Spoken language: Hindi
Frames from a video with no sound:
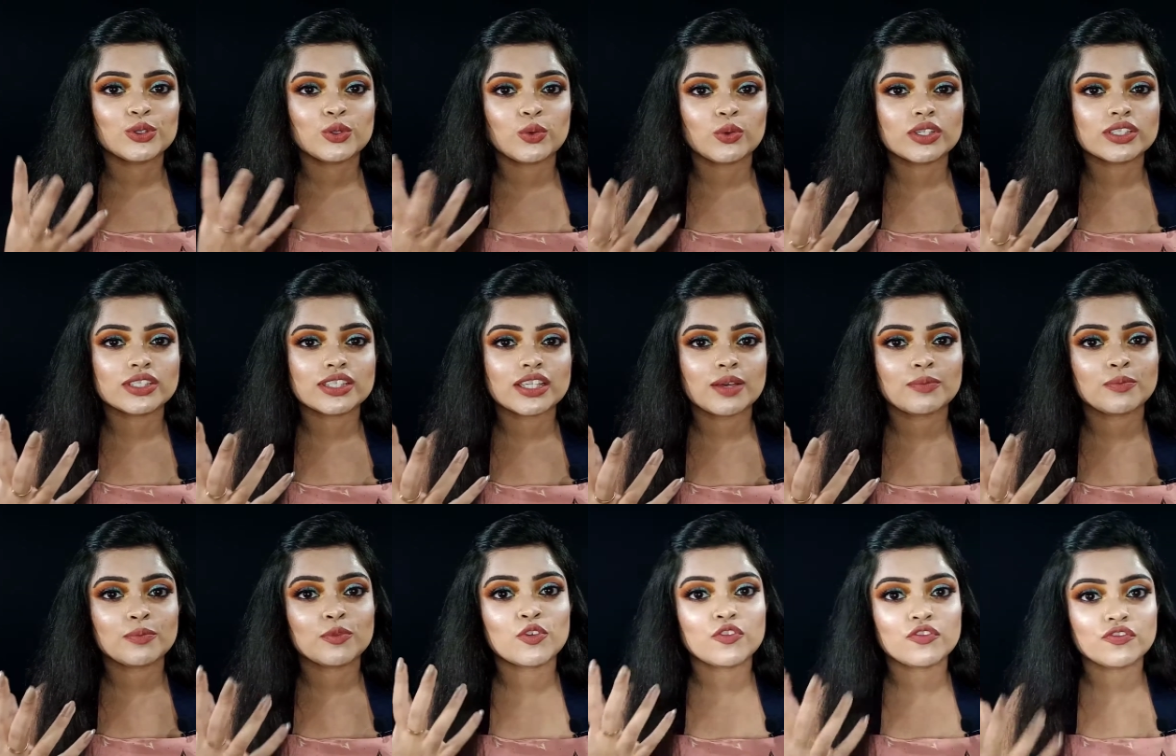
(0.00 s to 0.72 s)
थोड़ी सी
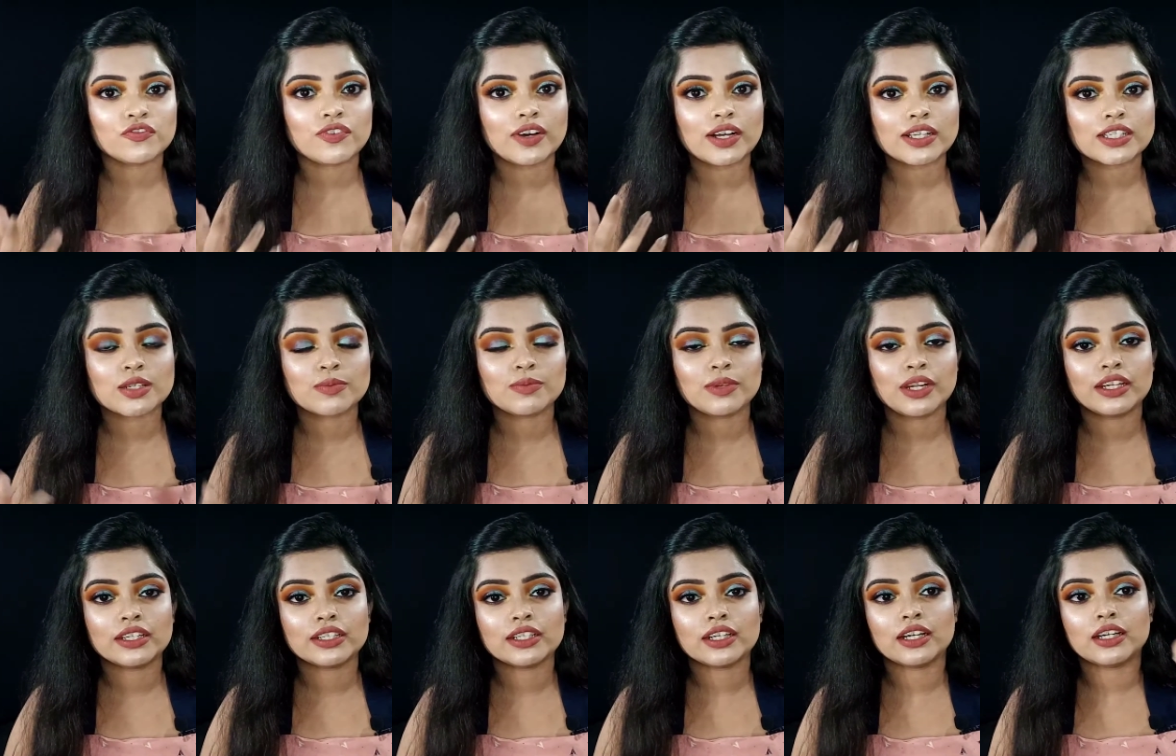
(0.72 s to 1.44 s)
आपको फास्ट
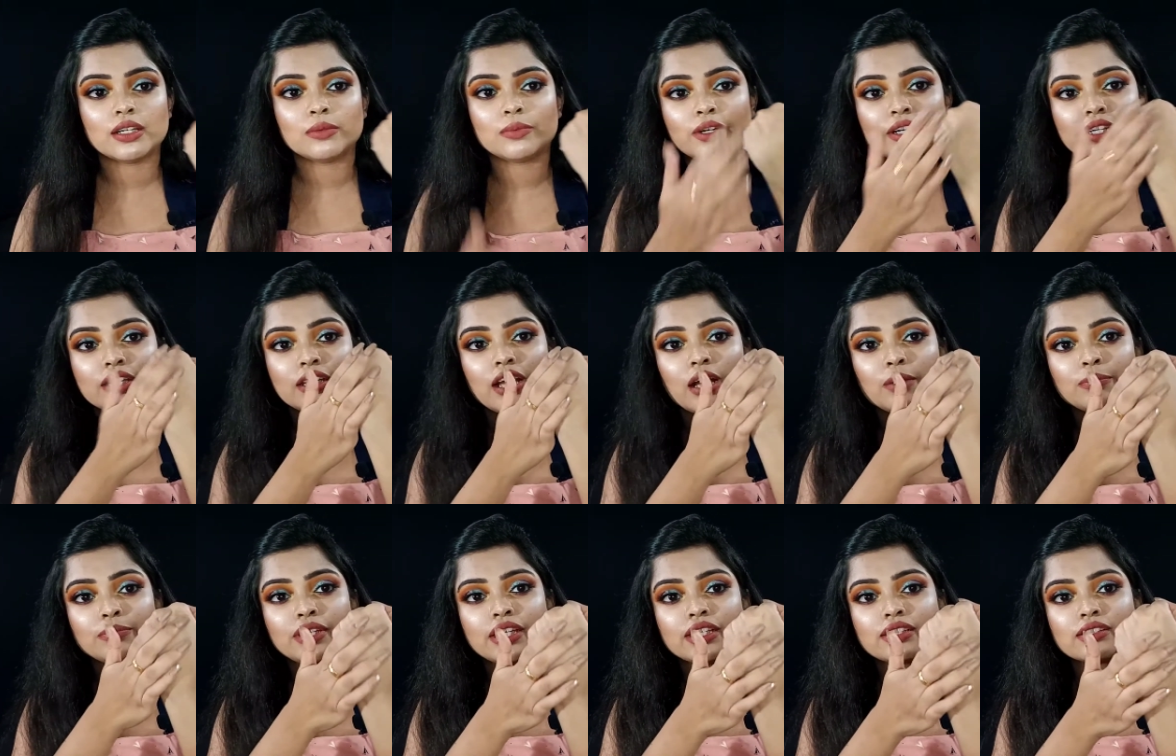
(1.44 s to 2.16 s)
ब्लेंड करनी पड़ेगी
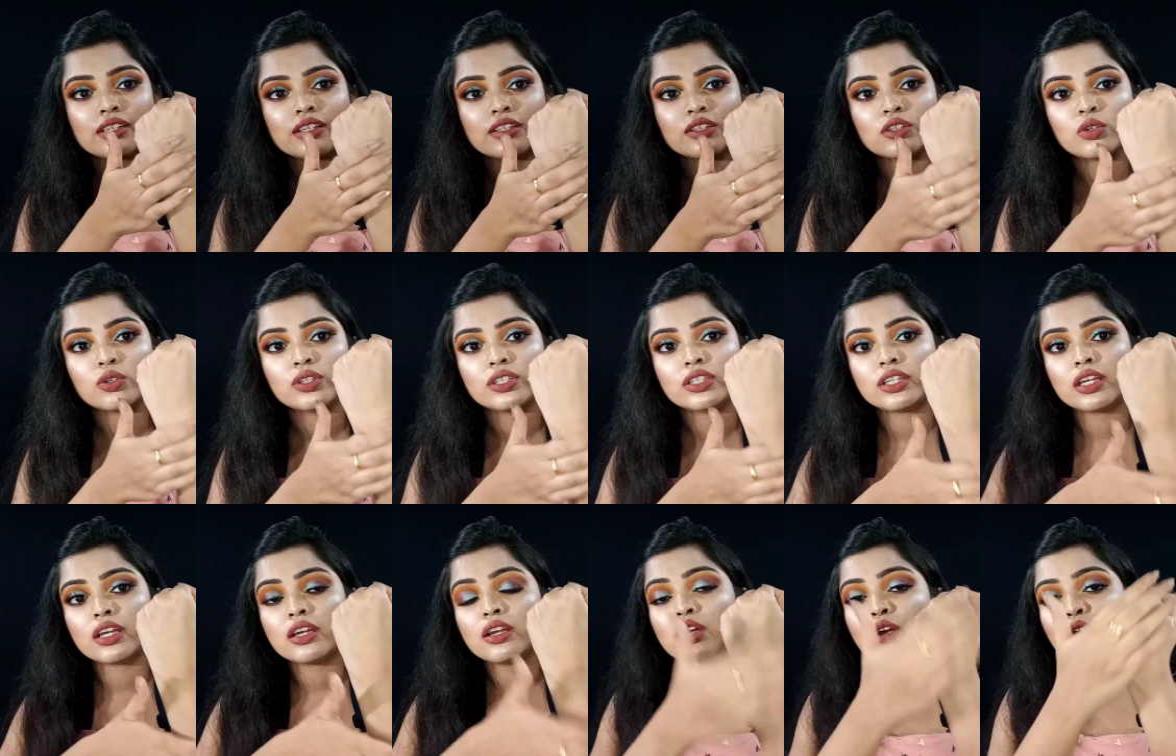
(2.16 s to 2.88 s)
आप देख सकते हो
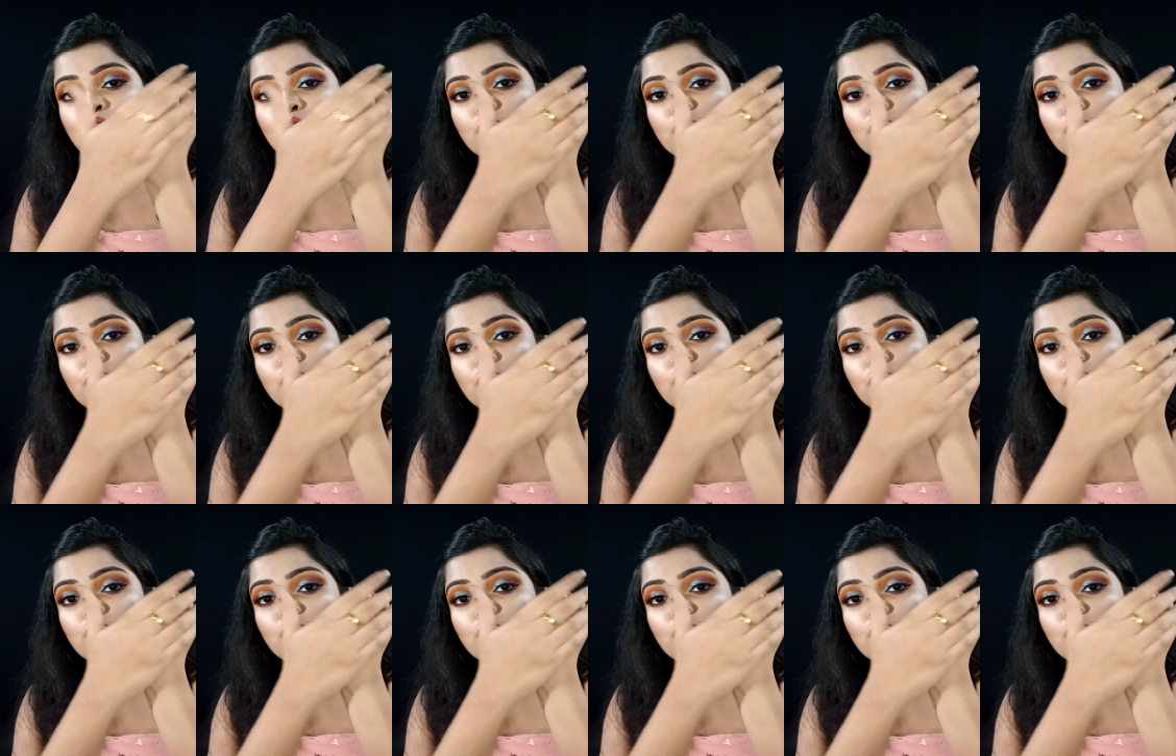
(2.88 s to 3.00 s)
ये